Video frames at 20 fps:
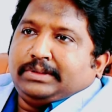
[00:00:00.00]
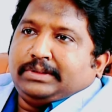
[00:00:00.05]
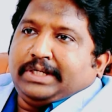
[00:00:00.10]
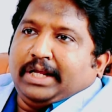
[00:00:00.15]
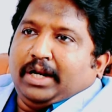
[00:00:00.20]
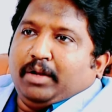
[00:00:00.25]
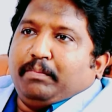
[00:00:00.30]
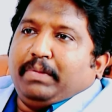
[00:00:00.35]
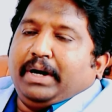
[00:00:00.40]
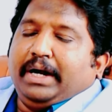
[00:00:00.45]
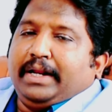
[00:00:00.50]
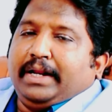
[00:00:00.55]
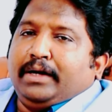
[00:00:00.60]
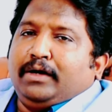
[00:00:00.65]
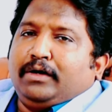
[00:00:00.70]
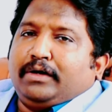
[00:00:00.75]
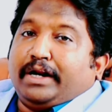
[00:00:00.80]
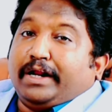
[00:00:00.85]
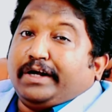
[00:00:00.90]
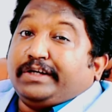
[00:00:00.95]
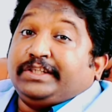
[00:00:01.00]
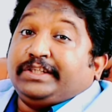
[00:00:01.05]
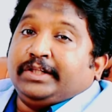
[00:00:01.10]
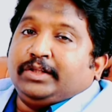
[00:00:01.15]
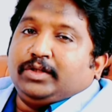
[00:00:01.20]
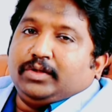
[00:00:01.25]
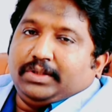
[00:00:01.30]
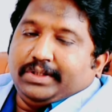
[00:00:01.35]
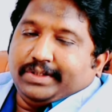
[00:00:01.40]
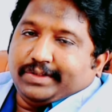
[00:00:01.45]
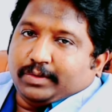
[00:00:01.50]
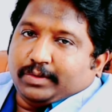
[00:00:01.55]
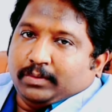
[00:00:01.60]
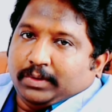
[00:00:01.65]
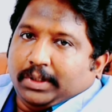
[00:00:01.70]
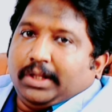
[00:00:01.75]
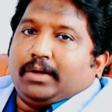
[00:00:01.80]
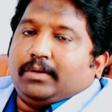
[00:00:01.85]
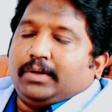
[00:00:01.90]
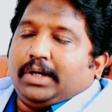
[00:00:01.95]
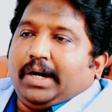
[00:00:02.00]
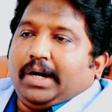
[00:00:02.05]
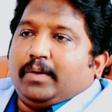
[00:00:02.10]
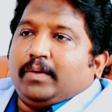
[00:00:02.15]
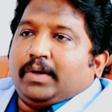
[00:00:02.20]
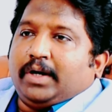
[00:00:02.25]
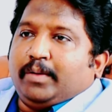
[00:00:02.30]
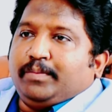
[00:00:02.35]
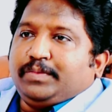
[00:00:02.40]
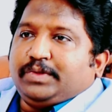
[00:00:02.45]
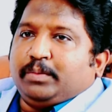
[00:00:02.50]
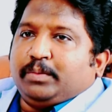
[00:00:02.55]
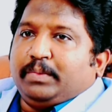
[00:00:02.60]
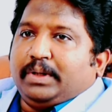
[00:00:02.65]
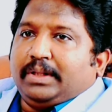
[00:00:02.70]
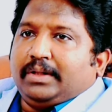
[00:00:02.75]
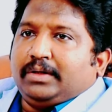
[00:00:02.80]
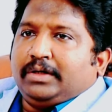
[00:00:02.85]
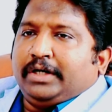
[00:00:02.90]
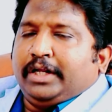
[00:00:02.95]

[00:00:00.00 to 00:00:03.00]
సెలబ్రిటీలు డ్రగ్స్ ఎందుకు తీసుకుంటారు అనేటువంటి అంశం మీద